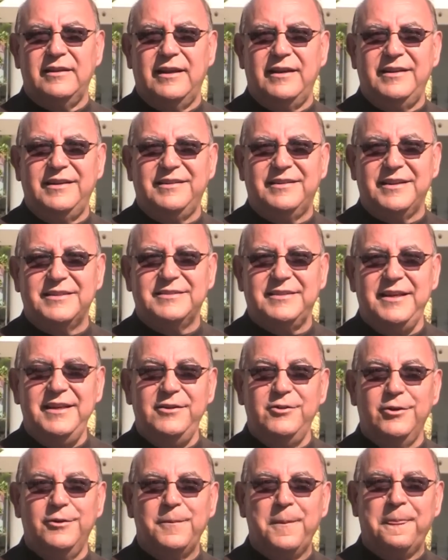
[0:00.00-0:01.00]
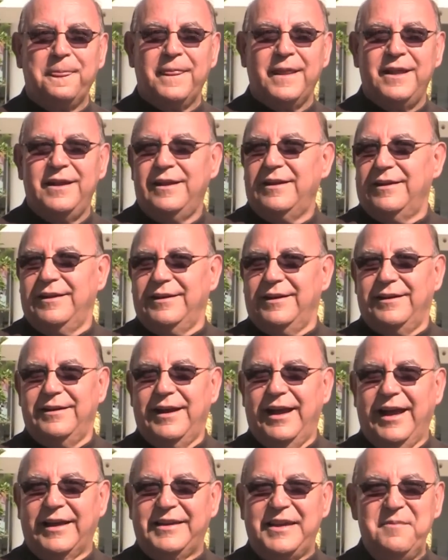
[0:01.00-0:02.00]
del intestino,
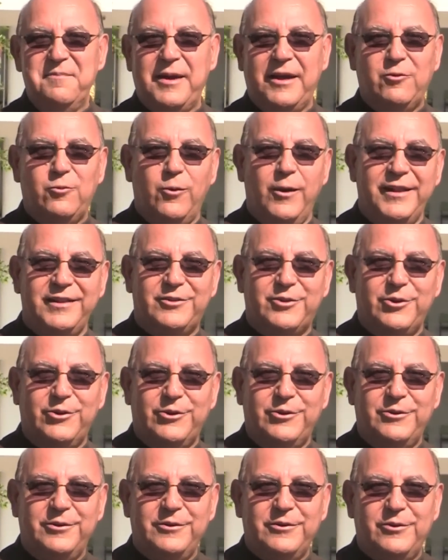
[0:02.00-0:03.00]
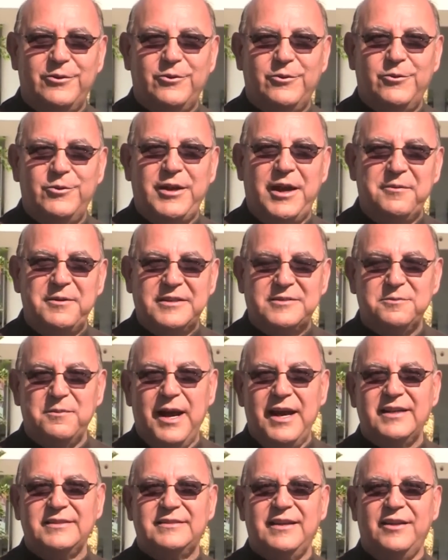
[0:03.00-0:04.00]
aquí me encuentro una vez
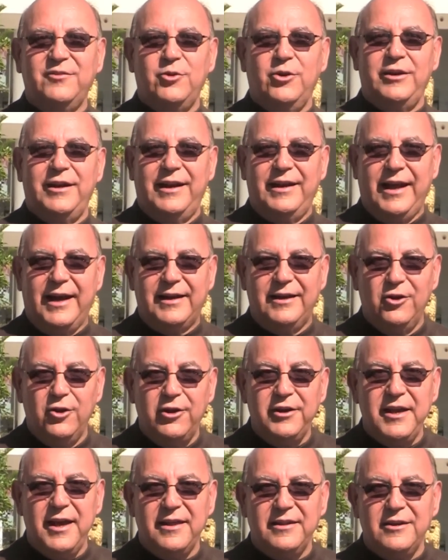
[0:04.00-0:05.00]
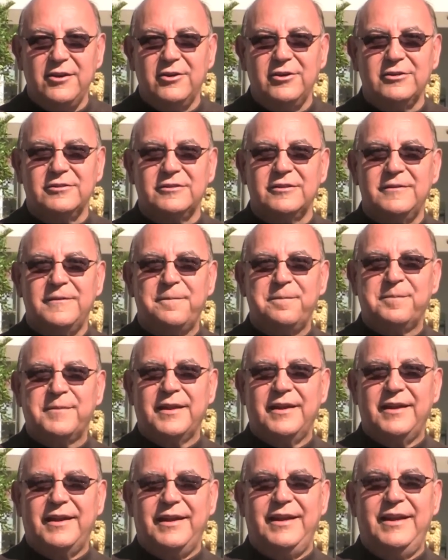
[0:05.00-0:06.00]
más dándole la gloria a Dios
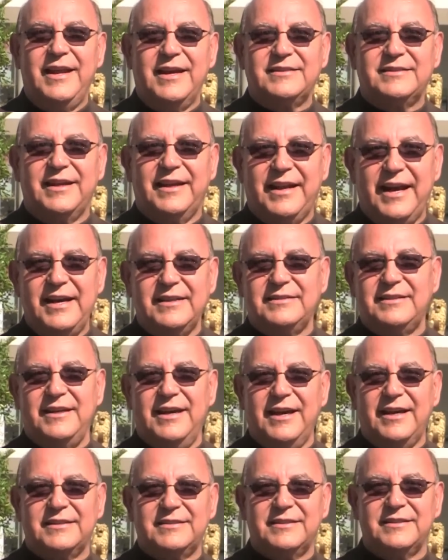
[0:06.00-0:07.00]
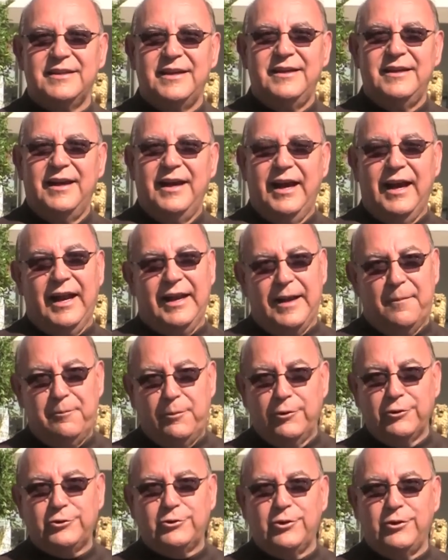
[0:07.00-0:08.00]
y las gracias al
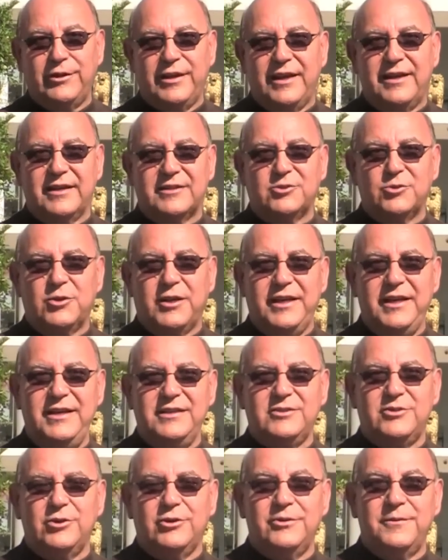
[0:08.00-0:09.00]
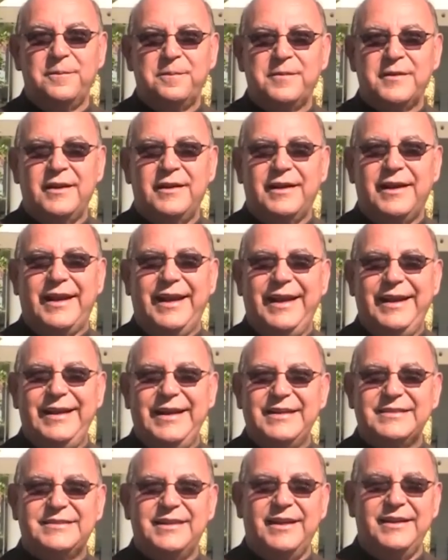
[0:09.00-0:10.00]
apóstol de Jesucristo, que Él
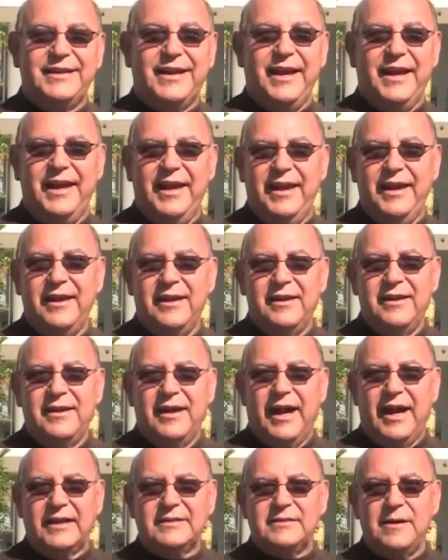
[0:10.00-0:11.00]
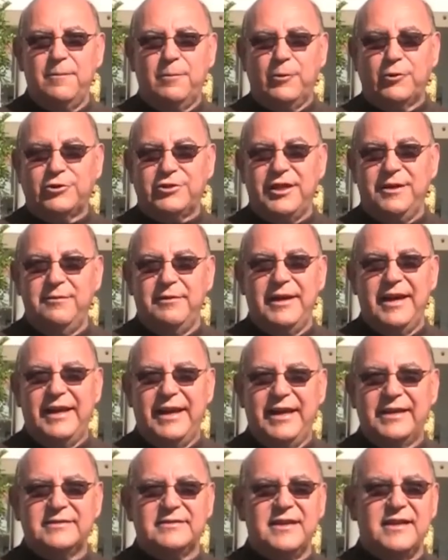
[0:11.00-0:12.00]
es el que hace posible
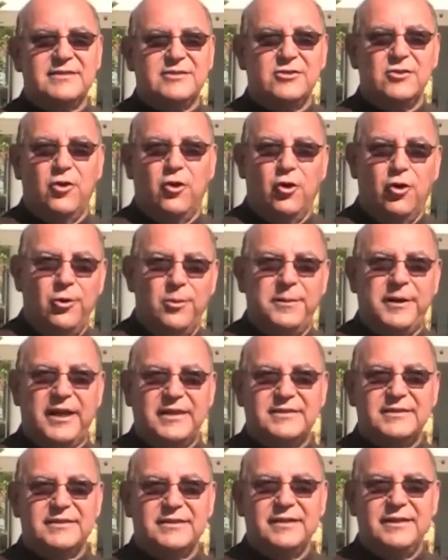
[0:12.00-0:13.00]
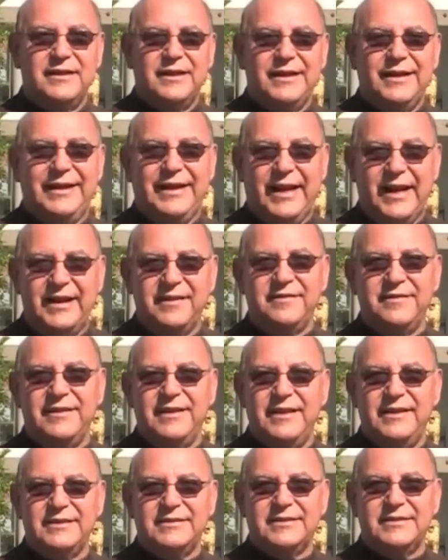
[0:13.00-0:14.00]
estas obras
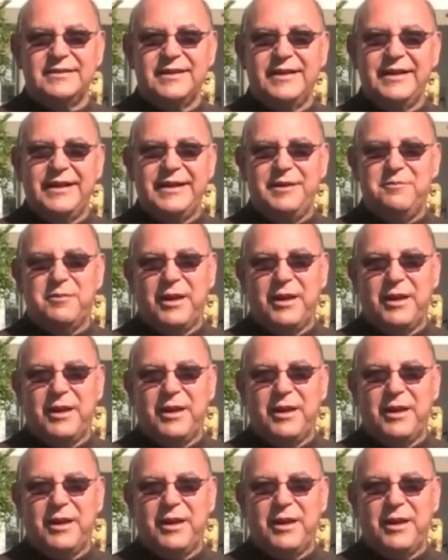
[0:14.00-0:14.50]
grandes y